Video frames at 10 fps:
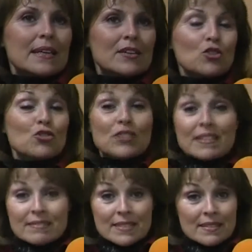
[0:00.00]

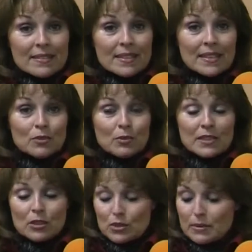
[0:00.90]
docentes de
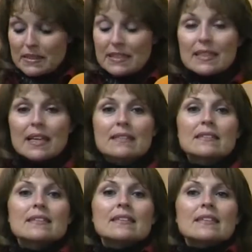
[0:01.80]
nuestra universidad,
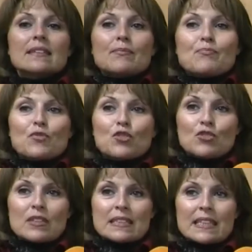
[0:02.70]

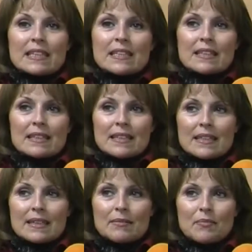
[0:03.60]
docentes
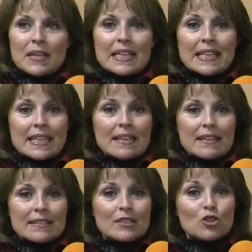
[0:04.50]
del el área
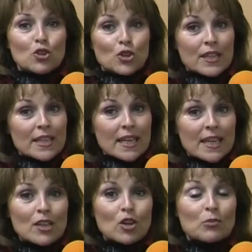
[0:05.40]
de
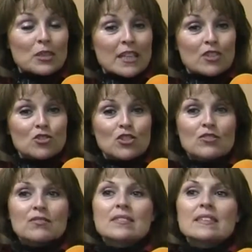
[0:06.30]
psicología y comunicación,